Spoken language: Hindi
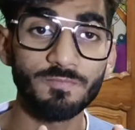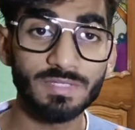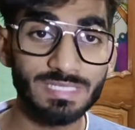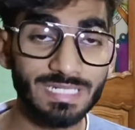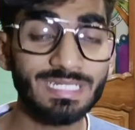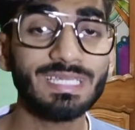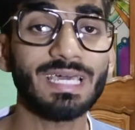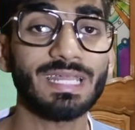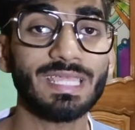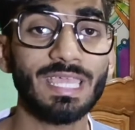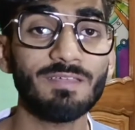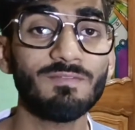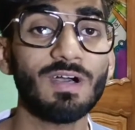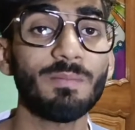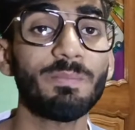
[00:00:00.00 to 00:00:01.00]
विजिट
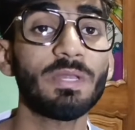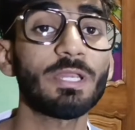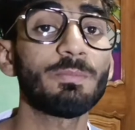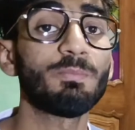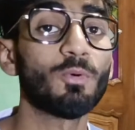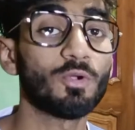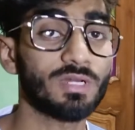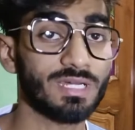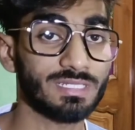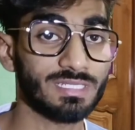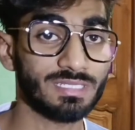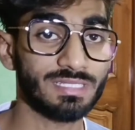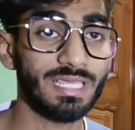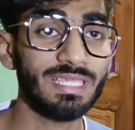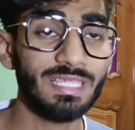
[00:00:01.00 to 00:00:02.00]
करके वहाँ पर रिपोर्ट कर
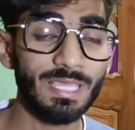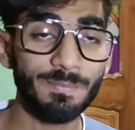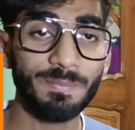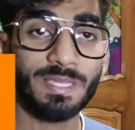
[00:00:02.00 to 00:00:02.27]
सकते हैं ये